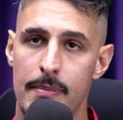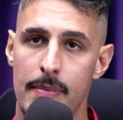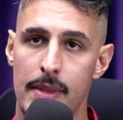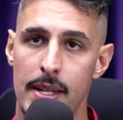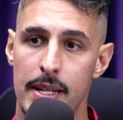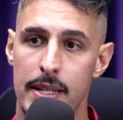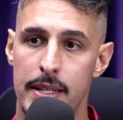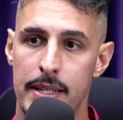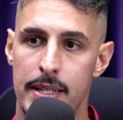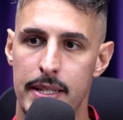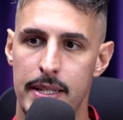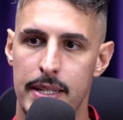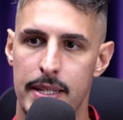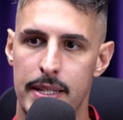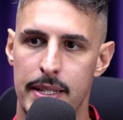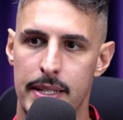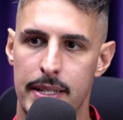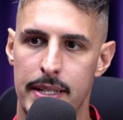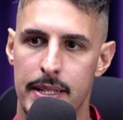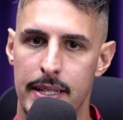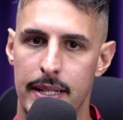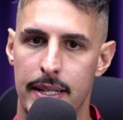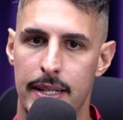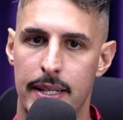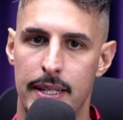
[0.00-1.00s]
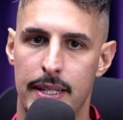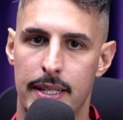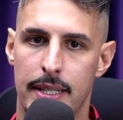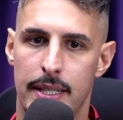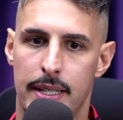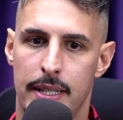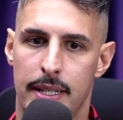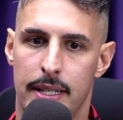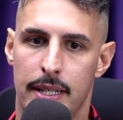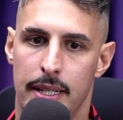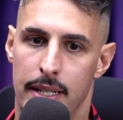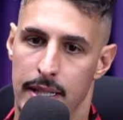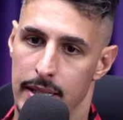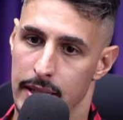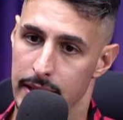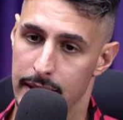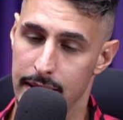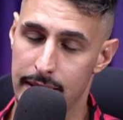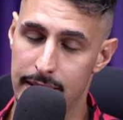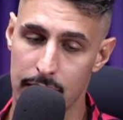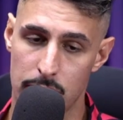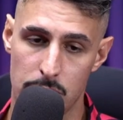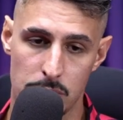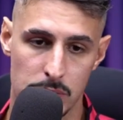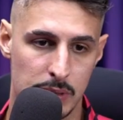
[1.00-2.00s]
E
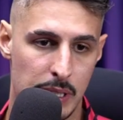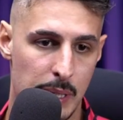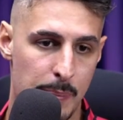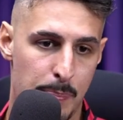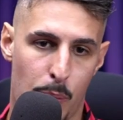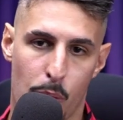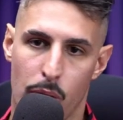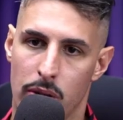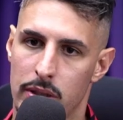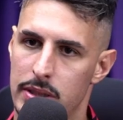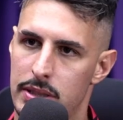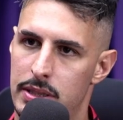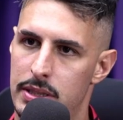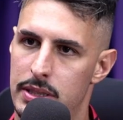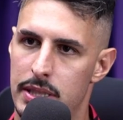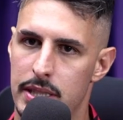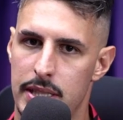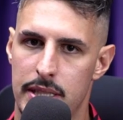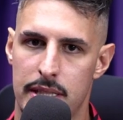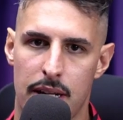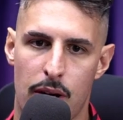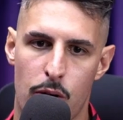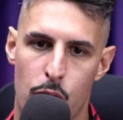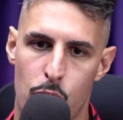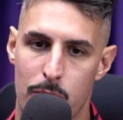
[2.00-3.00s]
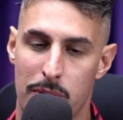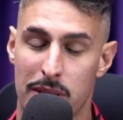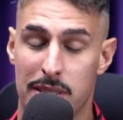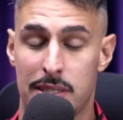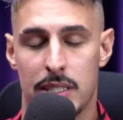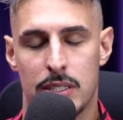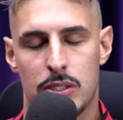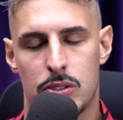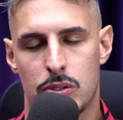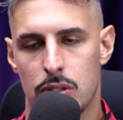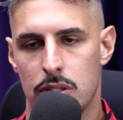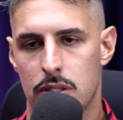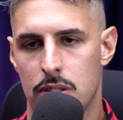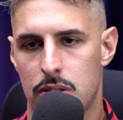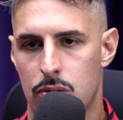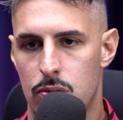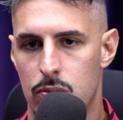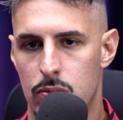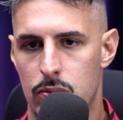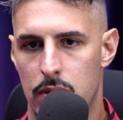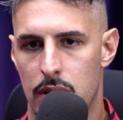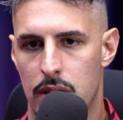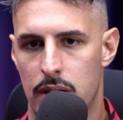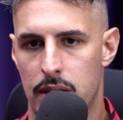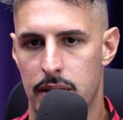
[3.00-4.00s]
então, depois de algumas sessões
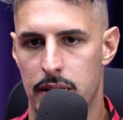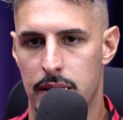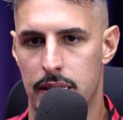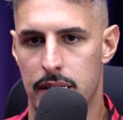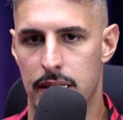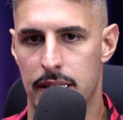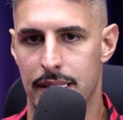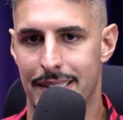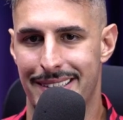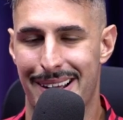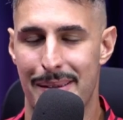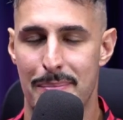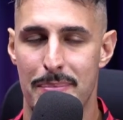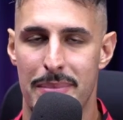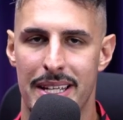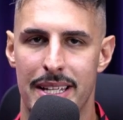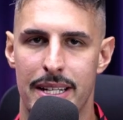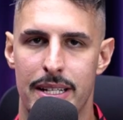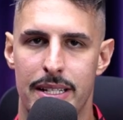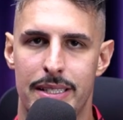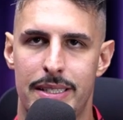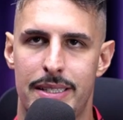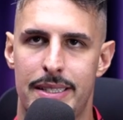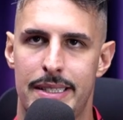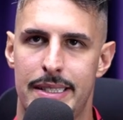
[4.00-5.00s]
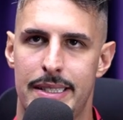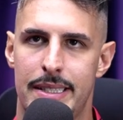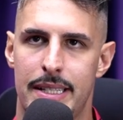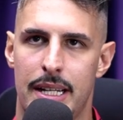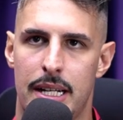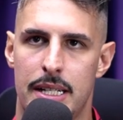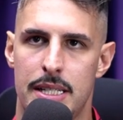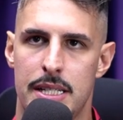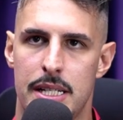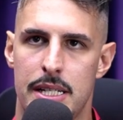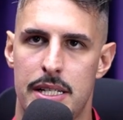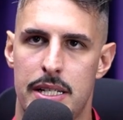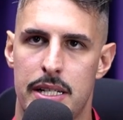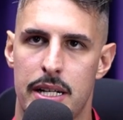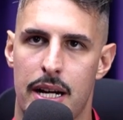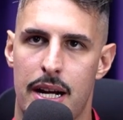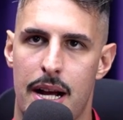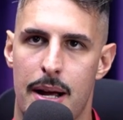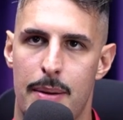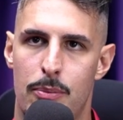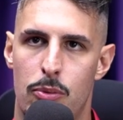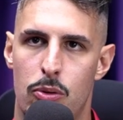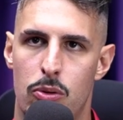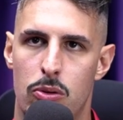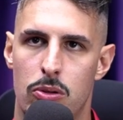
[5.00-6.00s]
com a Tamires, a gente
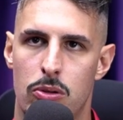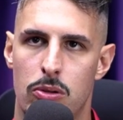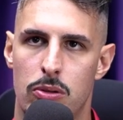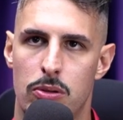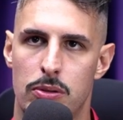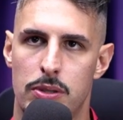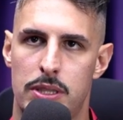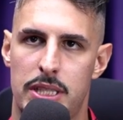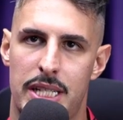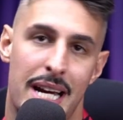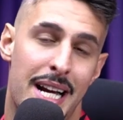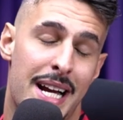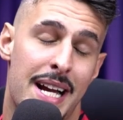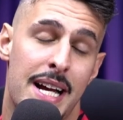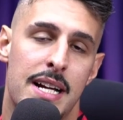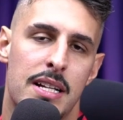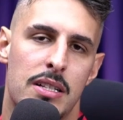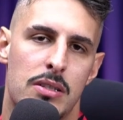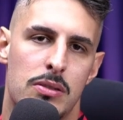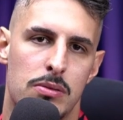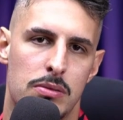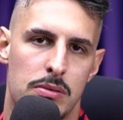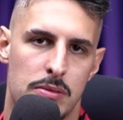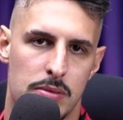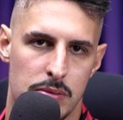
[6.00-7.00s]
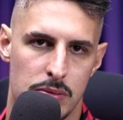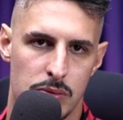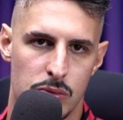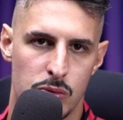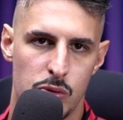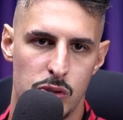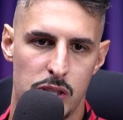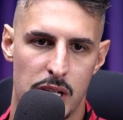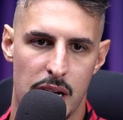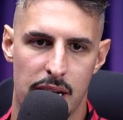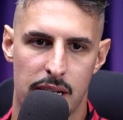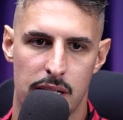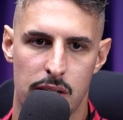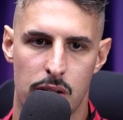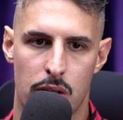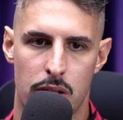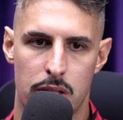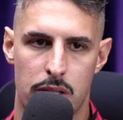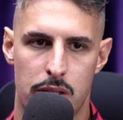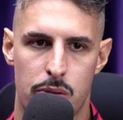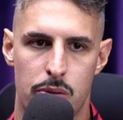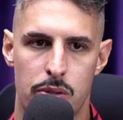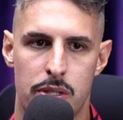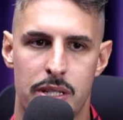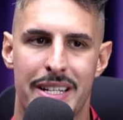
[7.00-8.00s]
acabou chegando no
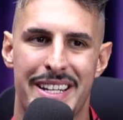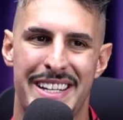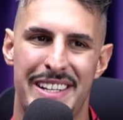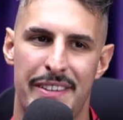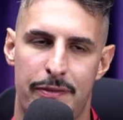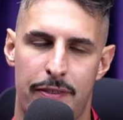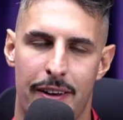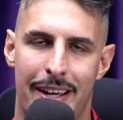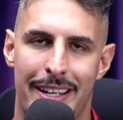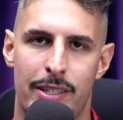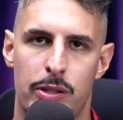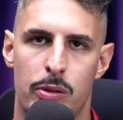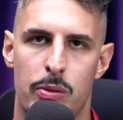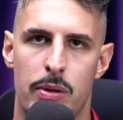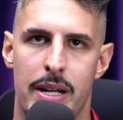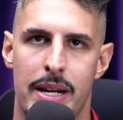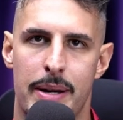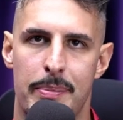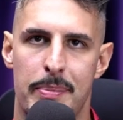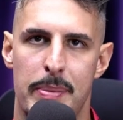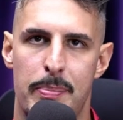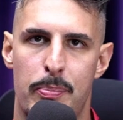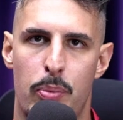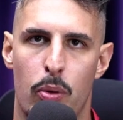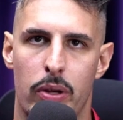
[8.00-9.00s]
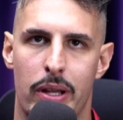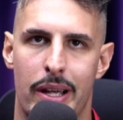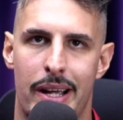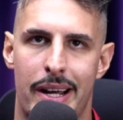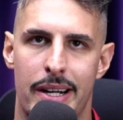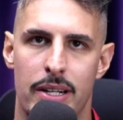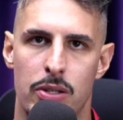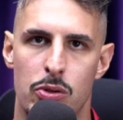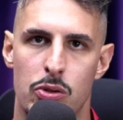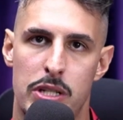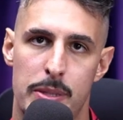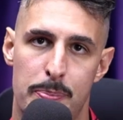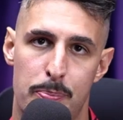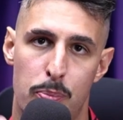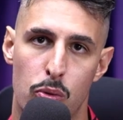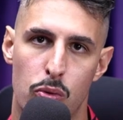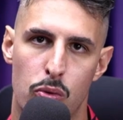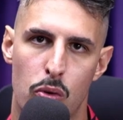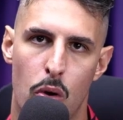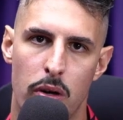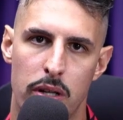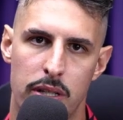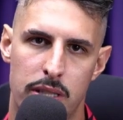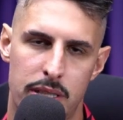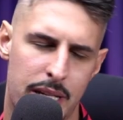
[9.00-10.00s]
diagnóstico de que de fato eu era bipolar do tipo
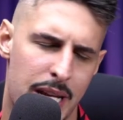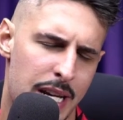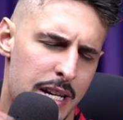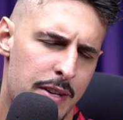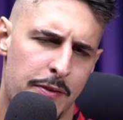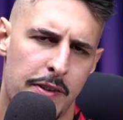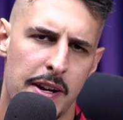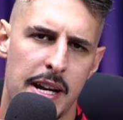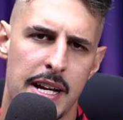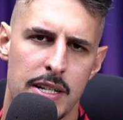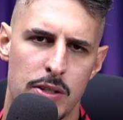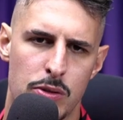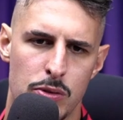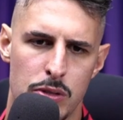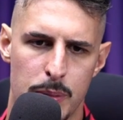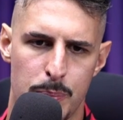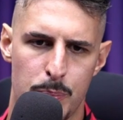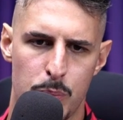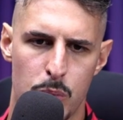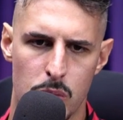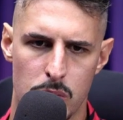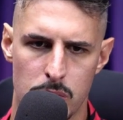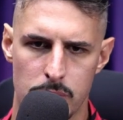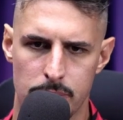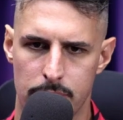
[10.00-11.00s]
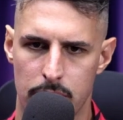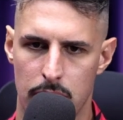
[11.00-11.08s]
2, que é diferente do tipo 1.